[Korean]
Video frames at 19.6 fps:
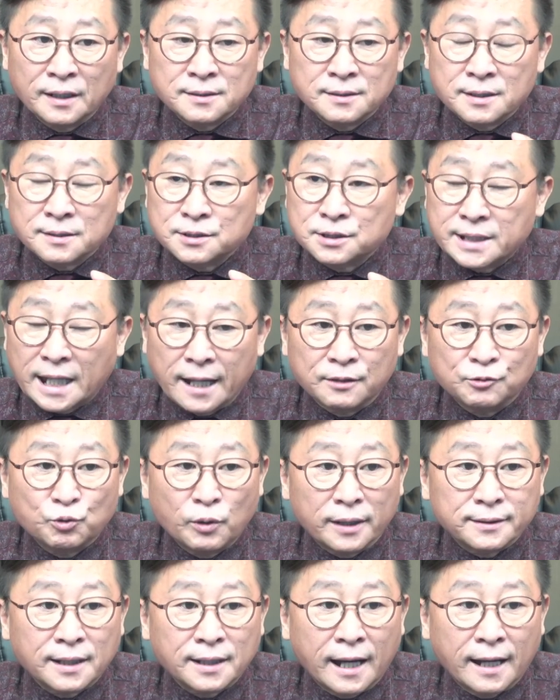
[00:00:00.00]

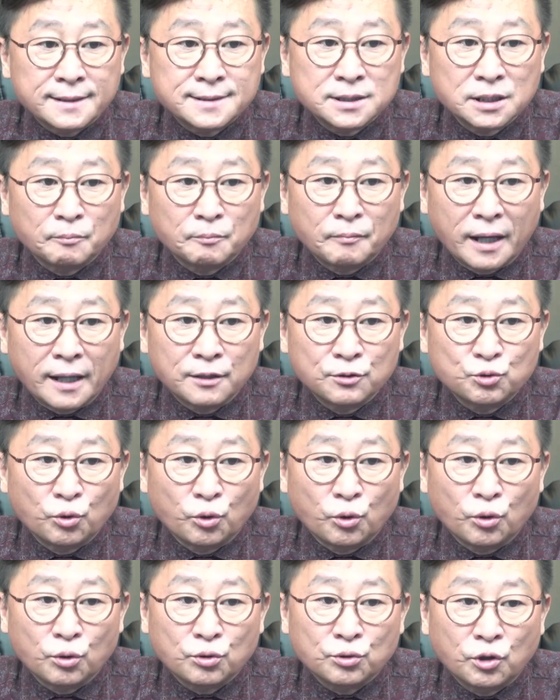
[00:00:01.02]
장관 하지
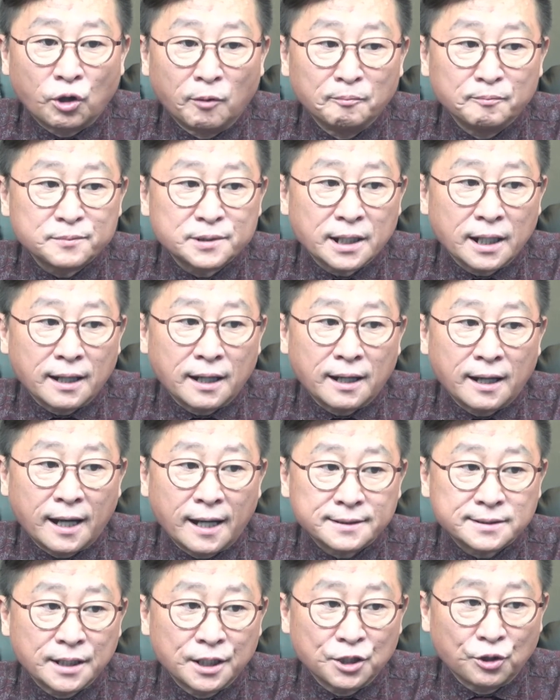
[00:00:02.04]
말고
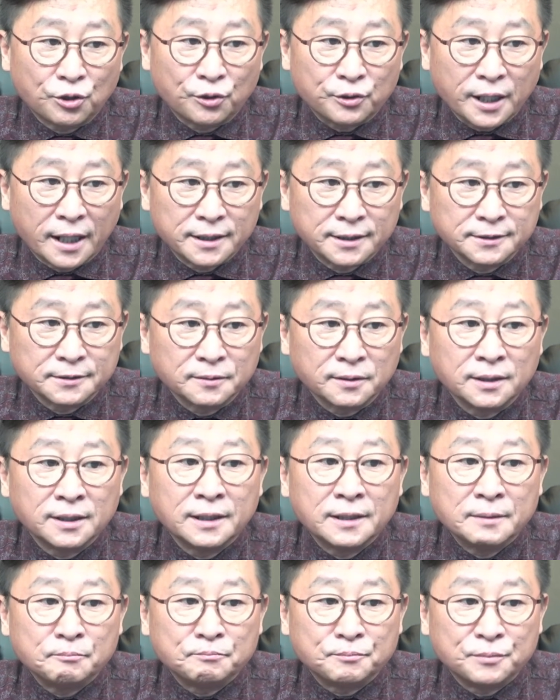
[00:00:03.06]
검사하세요 라는
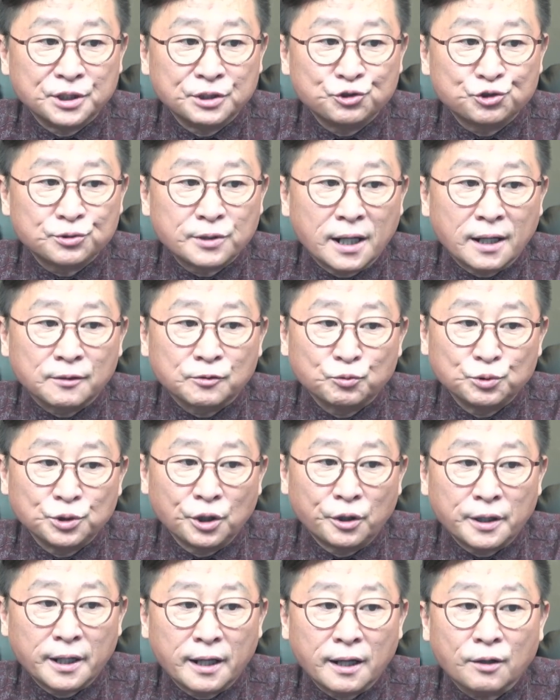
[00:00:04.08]
민주당
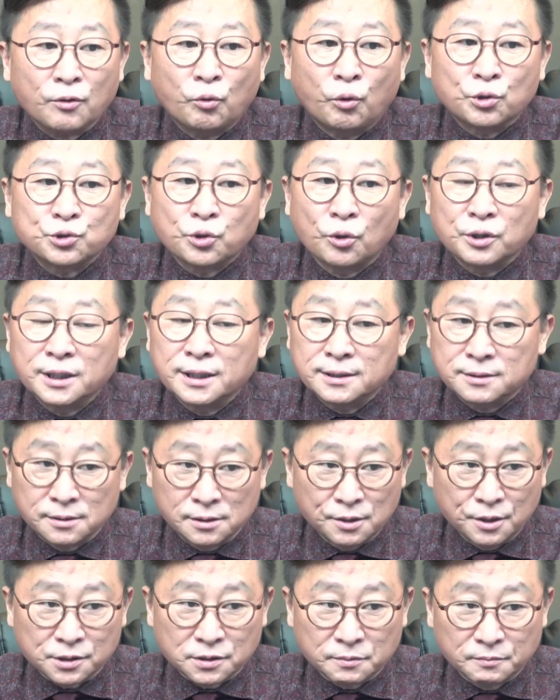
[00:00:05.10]
위원의 고성이
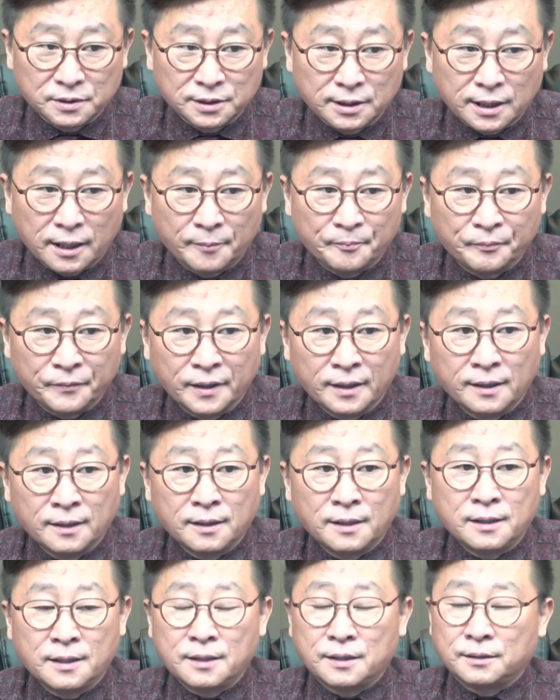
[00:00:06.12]
들렸습니다.
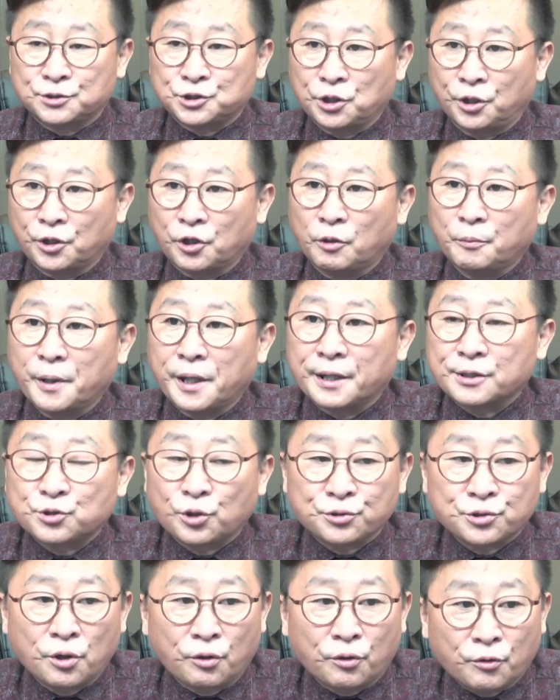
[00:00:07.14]
철험의
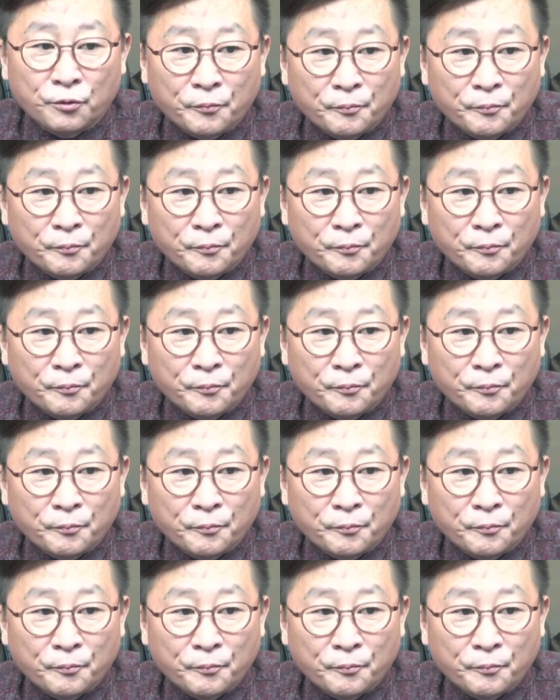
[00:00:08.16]
소속